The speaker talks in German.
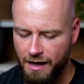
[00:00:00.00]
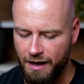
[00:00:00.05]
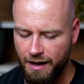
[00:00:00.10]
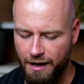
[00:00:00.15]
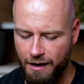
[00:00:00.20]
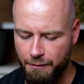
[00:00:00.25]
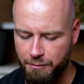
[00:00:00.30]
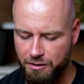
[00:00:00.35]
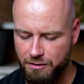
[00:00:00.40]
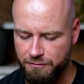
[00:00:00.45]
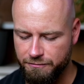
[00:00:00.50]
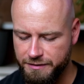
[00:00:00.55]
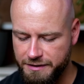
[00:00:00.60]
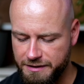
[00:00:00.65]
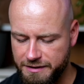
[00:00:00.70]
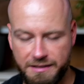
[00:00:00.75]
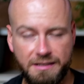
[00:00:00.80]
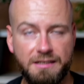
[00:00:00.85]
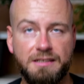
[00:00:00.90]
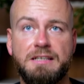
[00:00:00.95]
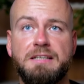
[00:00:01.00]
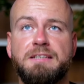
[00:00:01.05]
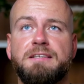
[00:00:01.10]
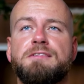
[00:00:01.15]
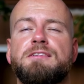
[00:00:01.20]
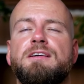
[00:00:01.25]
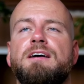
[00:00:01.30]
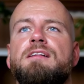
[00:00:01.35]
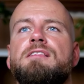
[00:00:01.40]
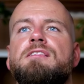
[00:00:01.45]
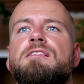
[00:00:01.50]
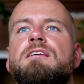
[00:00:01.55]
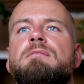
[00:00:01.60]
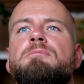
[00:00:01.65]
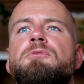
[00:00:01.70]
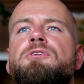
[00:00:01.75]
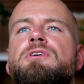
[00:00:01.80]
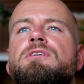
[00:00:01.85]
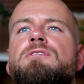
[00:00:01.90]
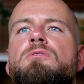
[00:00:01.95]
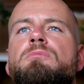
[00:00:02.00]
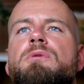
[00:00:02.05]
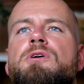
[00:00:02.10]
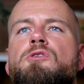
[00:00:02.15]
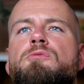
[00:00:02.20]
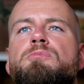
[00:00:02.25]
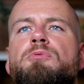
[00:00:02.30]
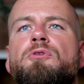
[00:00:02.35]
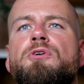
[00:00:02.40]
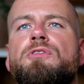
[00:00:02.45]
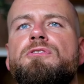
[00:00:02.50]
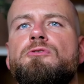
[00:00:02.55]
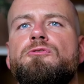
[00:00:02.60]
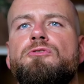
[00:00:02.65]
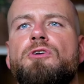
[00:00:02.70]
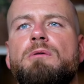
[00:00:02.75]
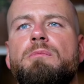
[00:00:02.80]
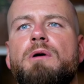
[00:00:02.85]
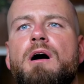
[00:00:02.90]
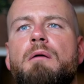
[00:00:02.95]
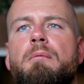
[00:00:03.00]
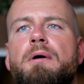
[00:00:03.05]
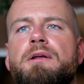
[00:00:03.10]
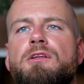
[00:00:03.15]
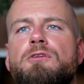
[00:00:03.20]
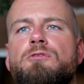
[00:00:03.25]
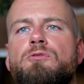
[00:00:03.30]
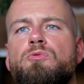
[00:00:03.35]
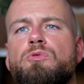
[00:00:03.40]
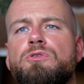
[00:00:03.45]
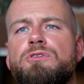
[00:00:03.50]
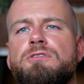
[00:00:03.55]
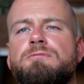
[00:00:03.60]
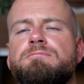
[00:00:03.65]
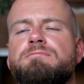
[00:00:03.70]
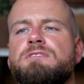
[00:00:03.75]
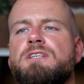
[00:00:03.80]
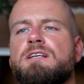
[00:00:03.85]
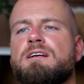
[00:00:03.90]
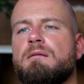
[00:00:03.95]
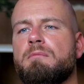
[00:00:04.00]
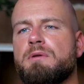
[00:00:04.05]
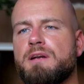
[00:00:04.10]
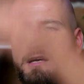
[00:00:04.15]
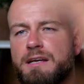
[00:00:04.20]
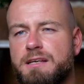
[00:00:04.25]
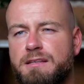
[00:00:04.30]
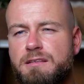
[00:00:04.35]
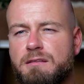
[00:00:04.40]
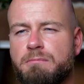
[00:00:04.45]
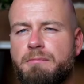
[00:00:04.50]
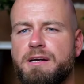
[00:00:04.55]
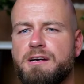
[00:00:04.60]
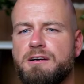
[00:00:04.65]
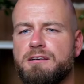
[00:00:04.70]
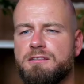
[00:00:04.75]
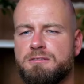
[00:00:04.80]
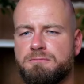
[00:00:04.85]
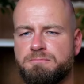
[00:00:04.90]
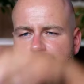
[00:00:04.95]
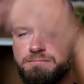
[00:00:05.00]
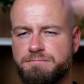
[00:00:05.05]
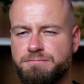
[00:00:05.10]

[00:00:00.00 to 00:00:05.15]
Aber wie riecht das Ganze? Ich möchte hier nochmal sprühen. Zur Steuer bearbeitet gut. Da kann man echt nicht meckern.